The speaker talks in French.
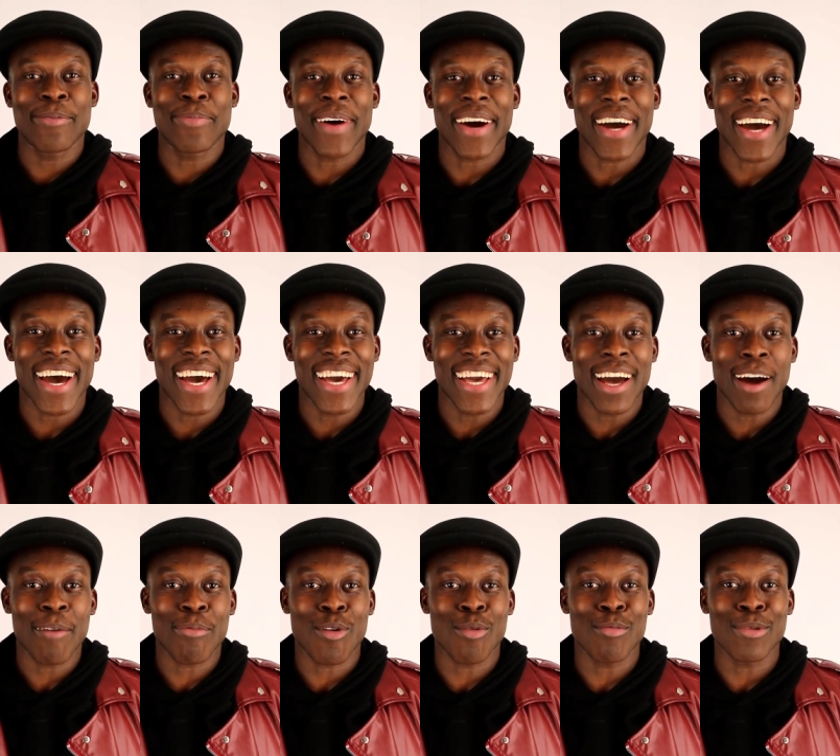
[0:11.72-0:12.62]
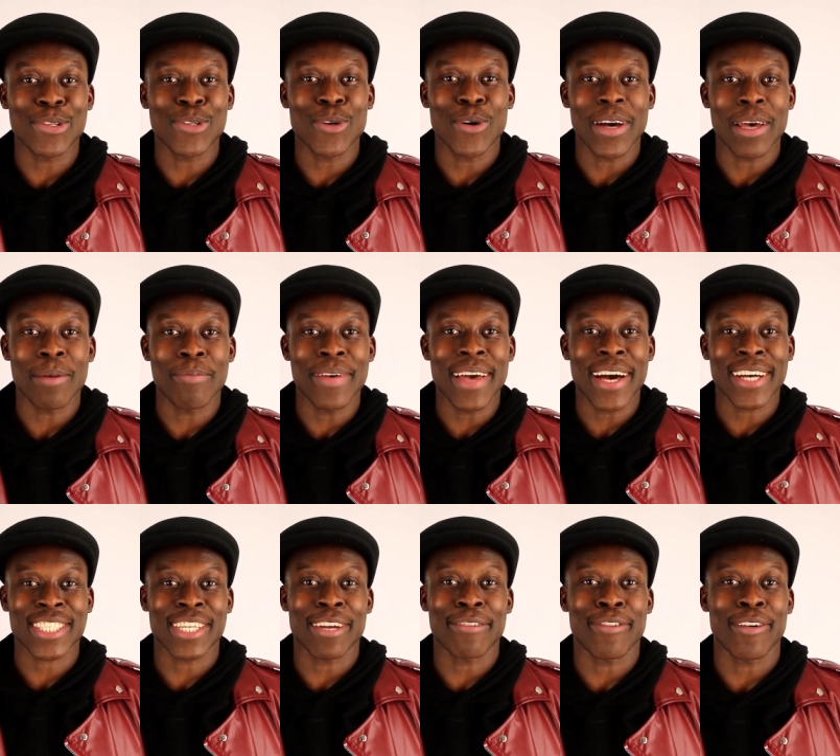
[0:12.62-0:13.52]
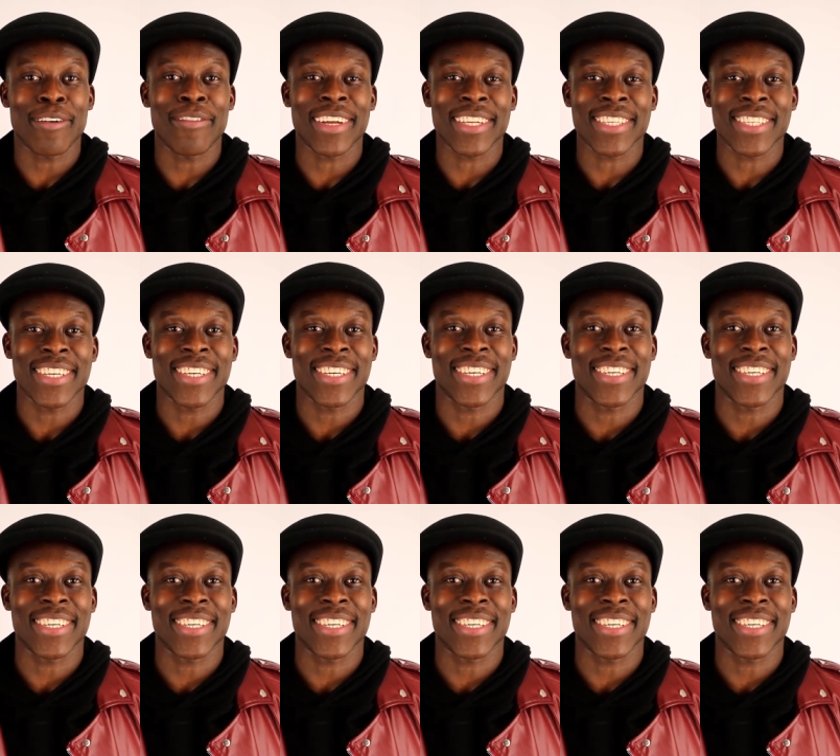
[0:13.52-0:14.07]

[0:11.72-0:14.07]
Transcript: par AEA Promotion et BHF Events.